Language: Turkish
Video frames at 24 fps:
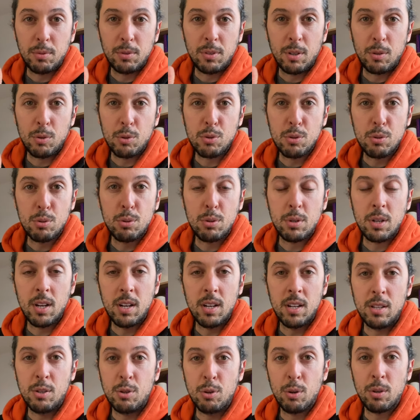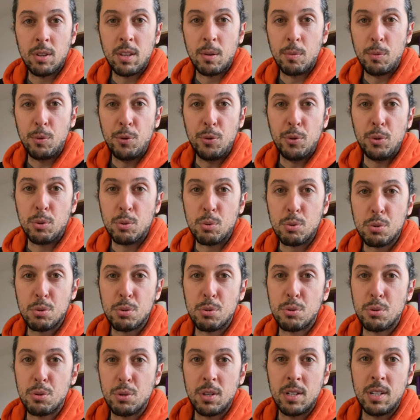buna uzun süreli diyor da bunun
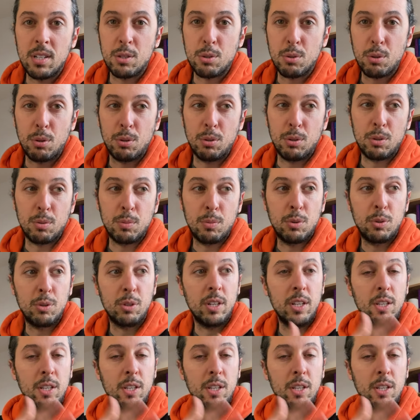uzun süresi olur mu?